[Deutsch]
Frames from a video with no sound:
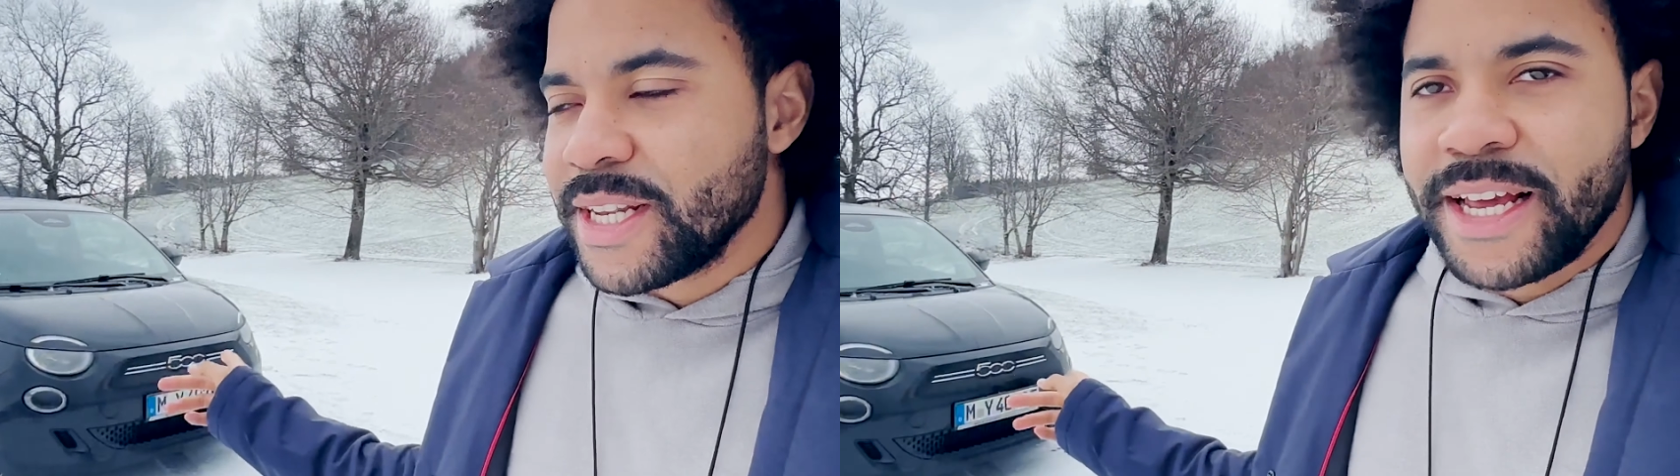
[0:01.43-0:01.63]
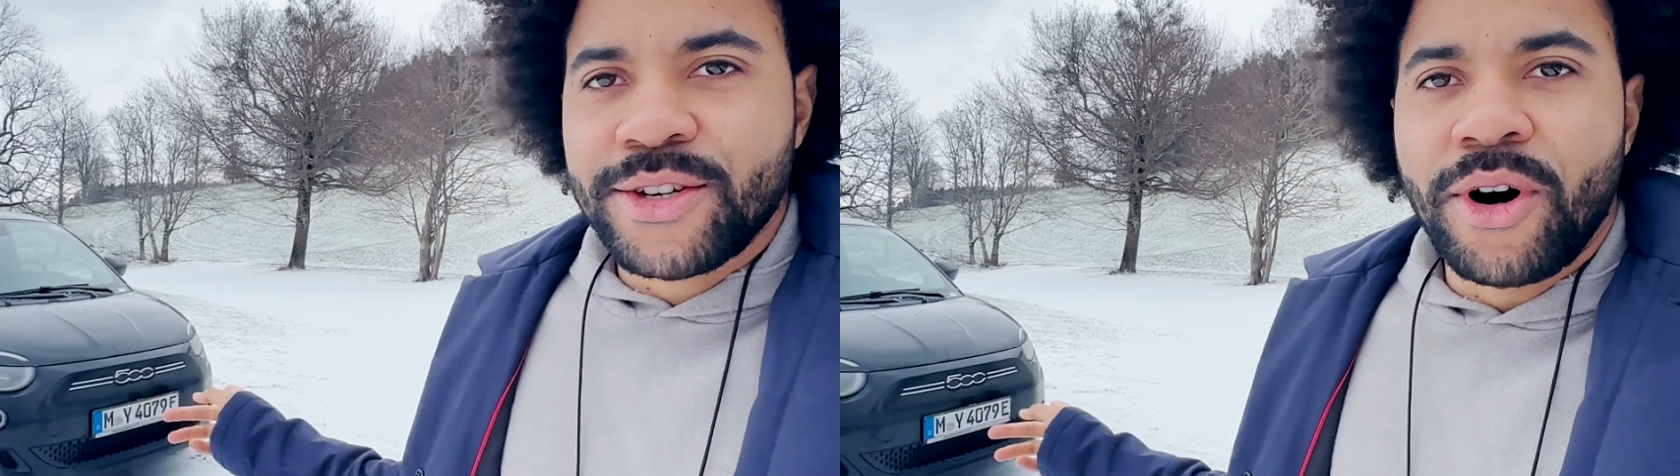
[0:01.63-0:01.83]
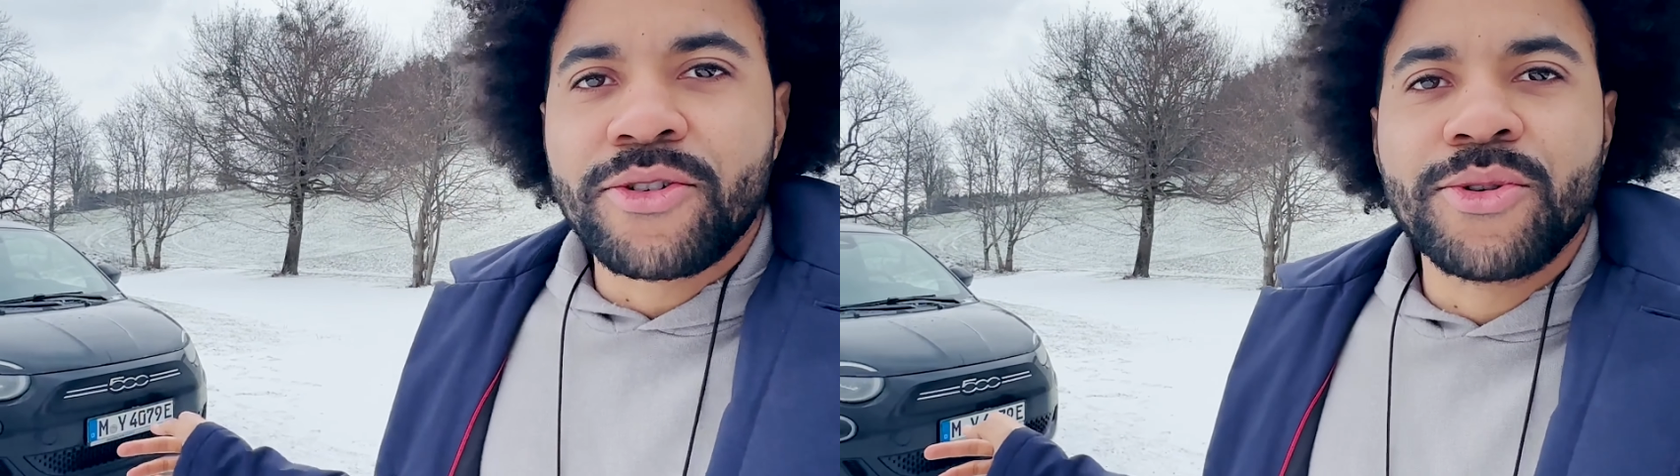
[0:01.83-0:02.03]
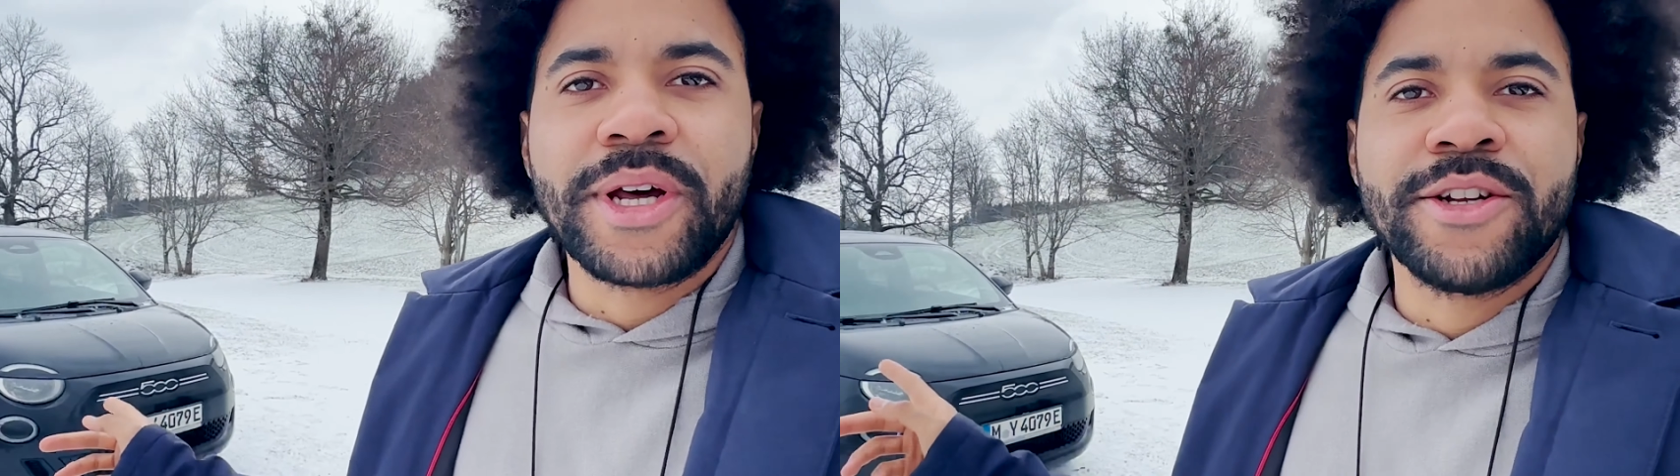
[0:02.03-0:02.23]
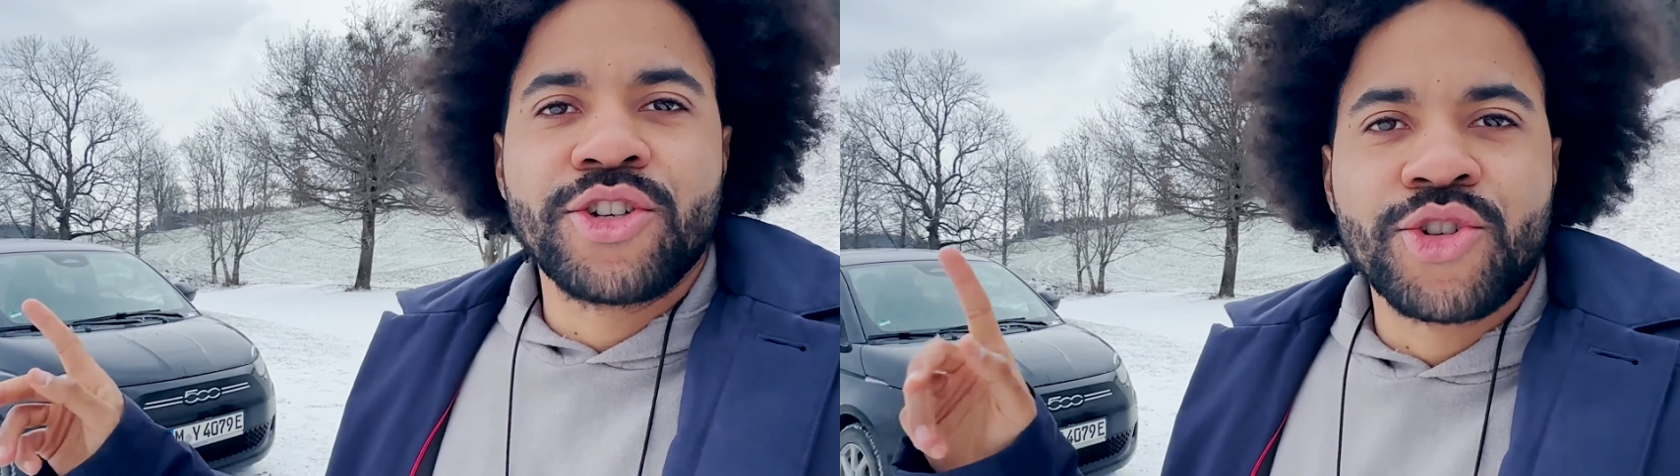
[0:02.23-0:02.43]
Elektroauto und
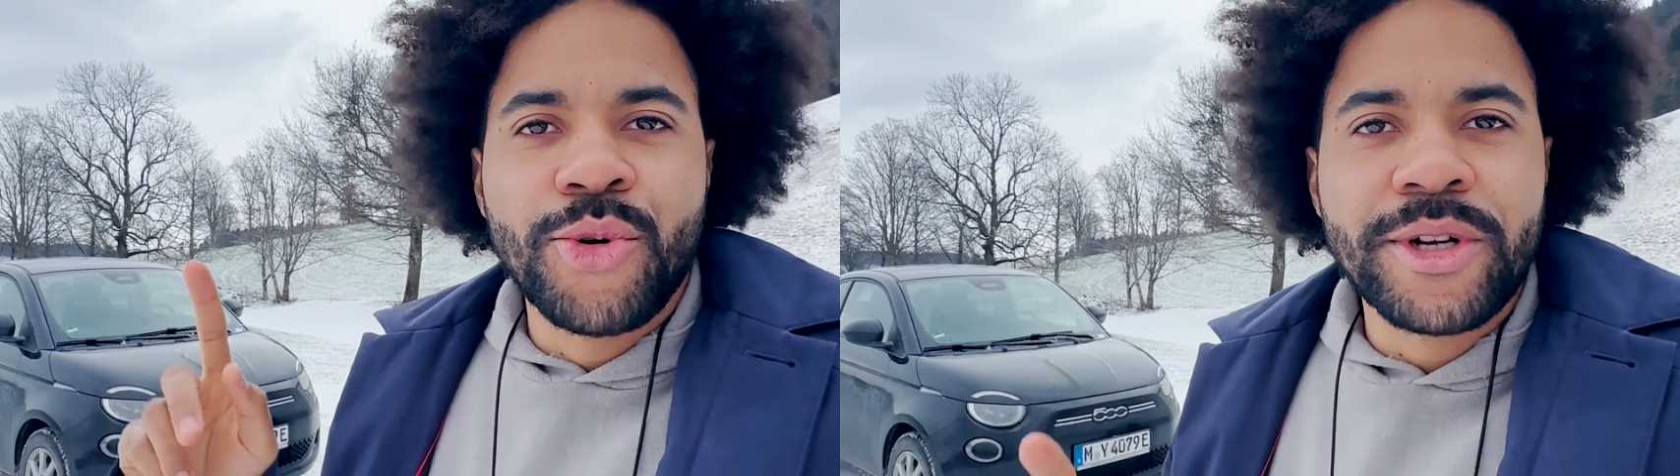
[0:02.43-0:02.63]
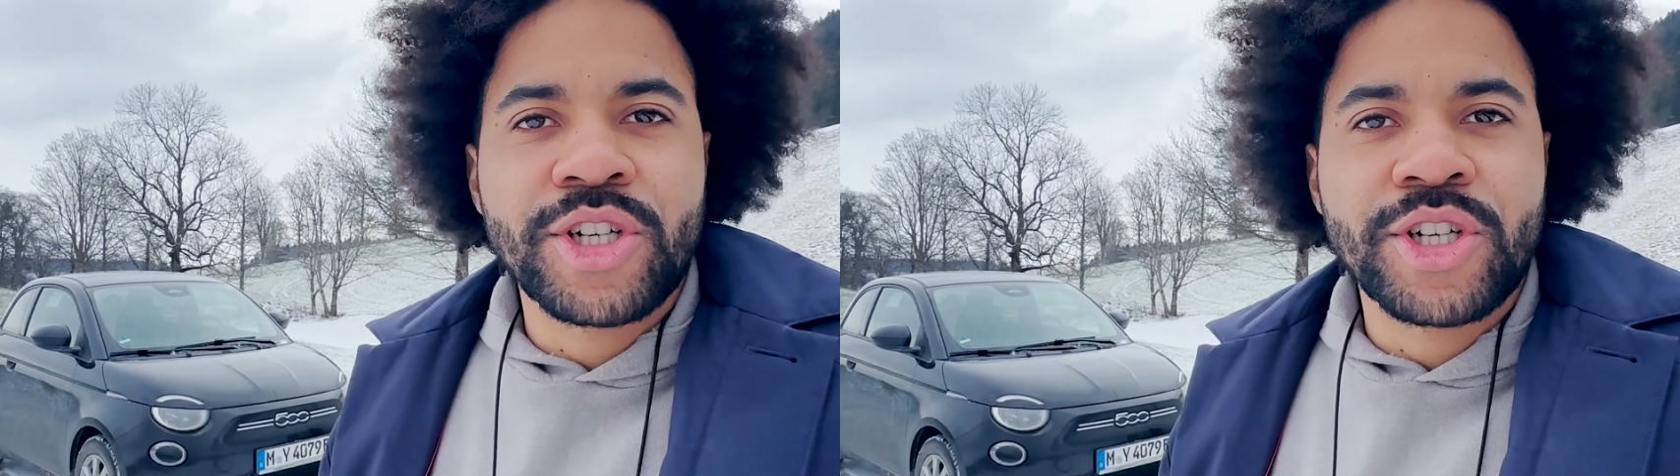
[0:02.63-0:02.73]
eine schöne,